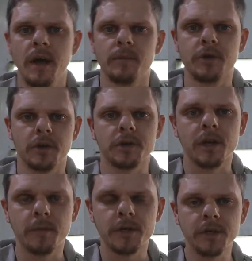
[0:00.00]

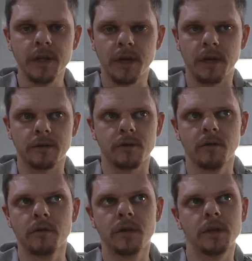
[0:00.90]
бесщеточных машинок
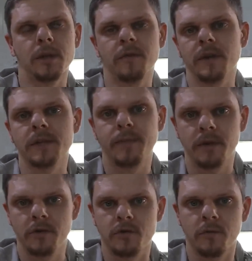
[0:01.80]
стоит где-то там
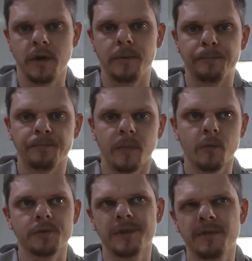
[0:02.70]
25 тысяч рублей
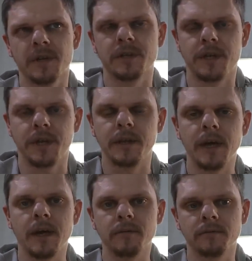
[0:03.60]
может быть 23,
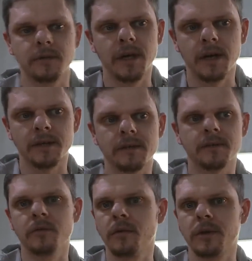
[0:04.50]
да, Дерас
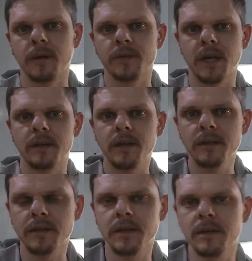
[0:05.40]
стоит там за
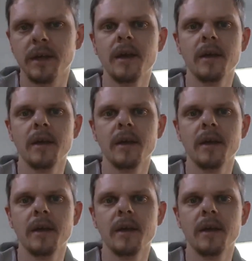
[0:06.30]
30,